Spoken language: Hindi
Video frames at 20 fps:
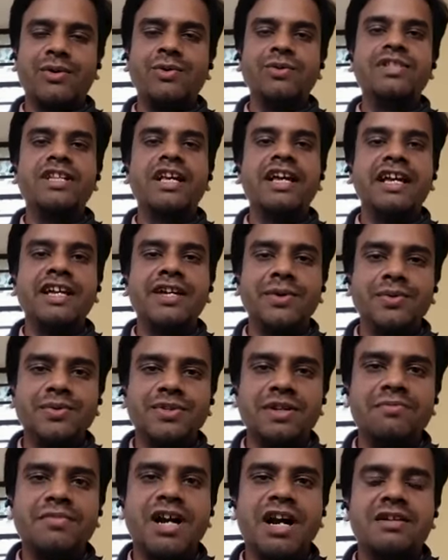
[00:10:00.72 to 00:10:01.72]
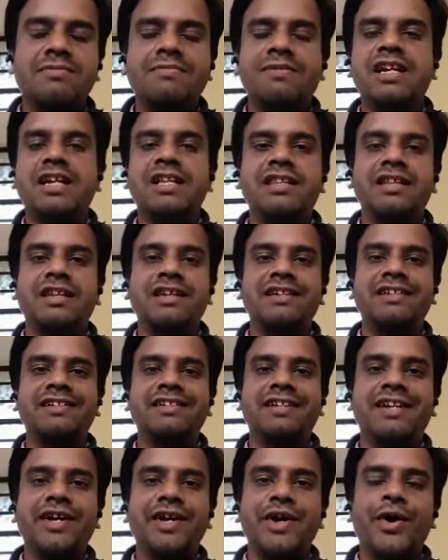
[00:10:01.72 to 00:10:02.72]
और उसे ही क्यों सम्राट बनाते हैं
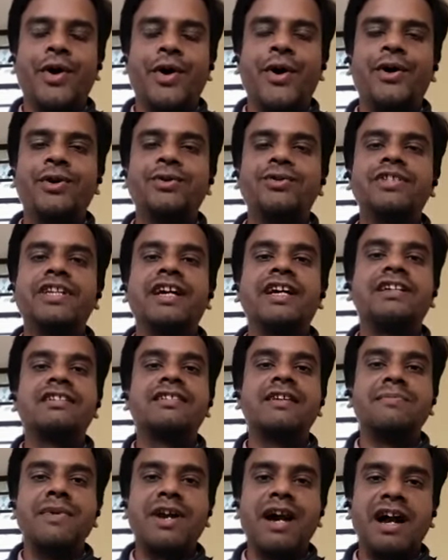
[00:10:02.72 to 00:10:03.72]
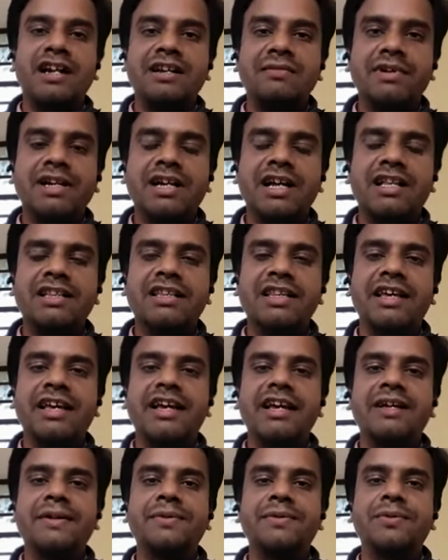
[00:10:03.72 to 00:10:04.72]
और उसे अगर सम्राट बनाते
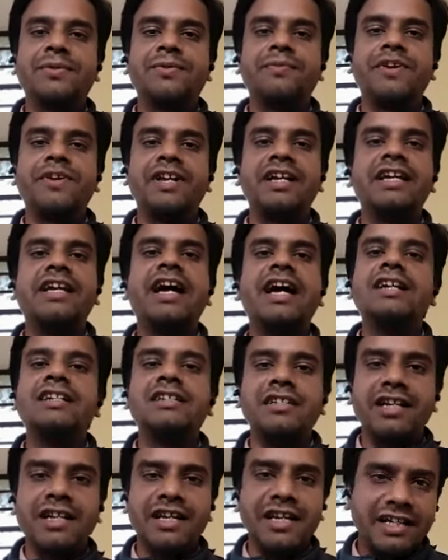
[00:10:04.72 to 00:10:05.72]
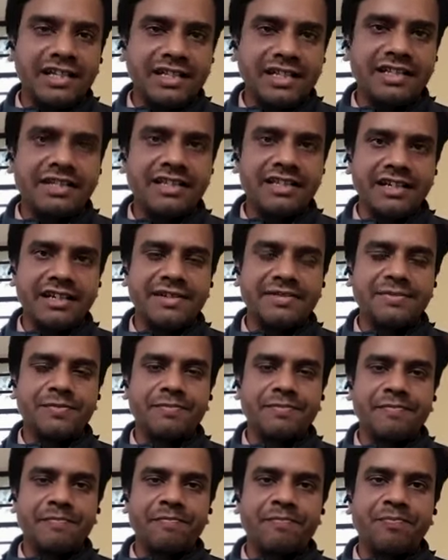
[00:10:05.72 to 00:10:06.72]
हैं तो फिर क्या ट्रेनिंग देते हैं
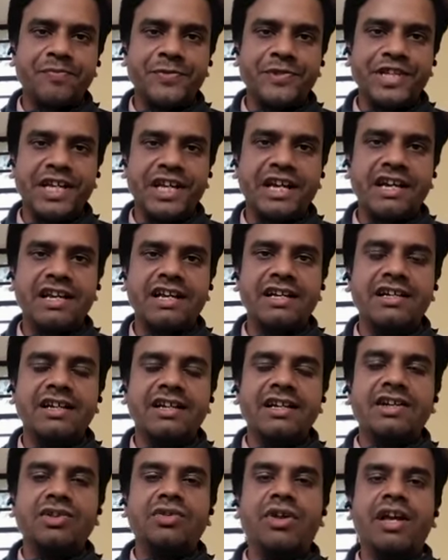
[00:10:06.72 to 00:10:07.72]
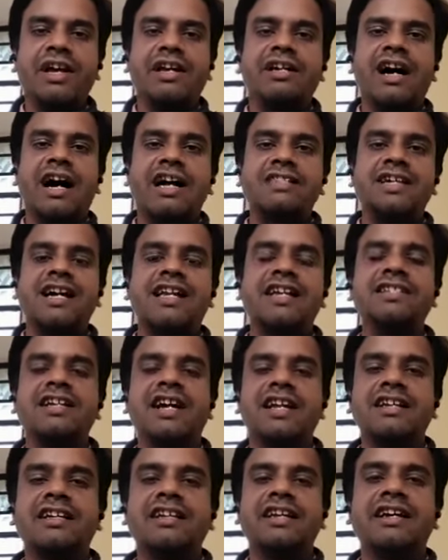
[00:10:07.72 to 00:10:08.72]
ठीक है तो एक आचार्य
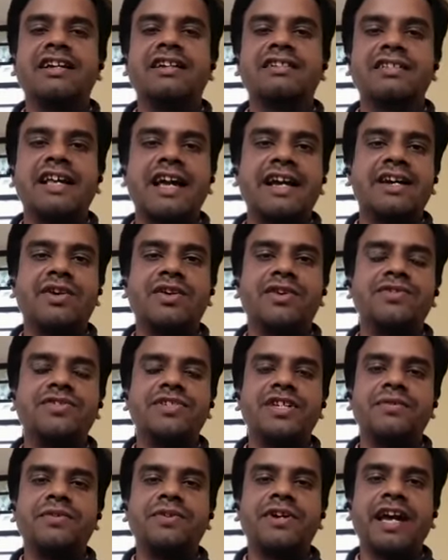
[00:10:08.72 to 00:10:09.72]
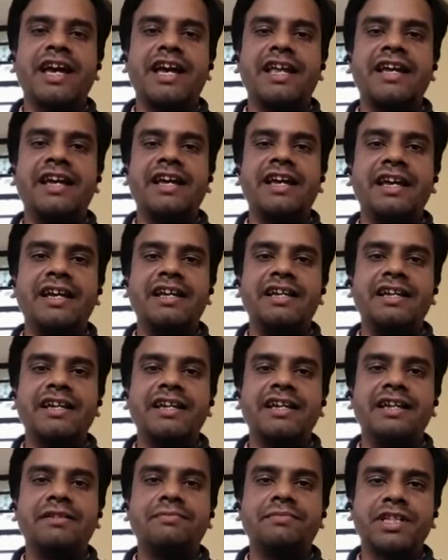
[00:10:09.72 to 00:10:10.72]
चाणक्य एक साइकोलॉजी वो कह रहे हैं
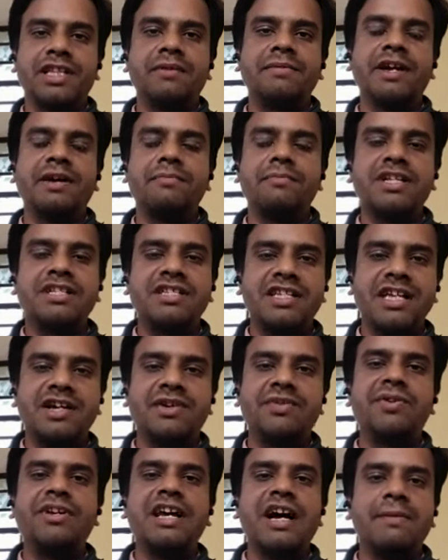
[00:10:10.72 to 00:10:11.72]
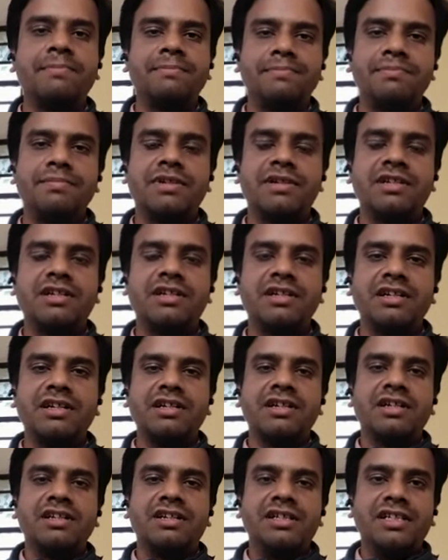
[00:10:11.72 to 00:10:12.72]
कि मतलब एक बच्चे को ही आप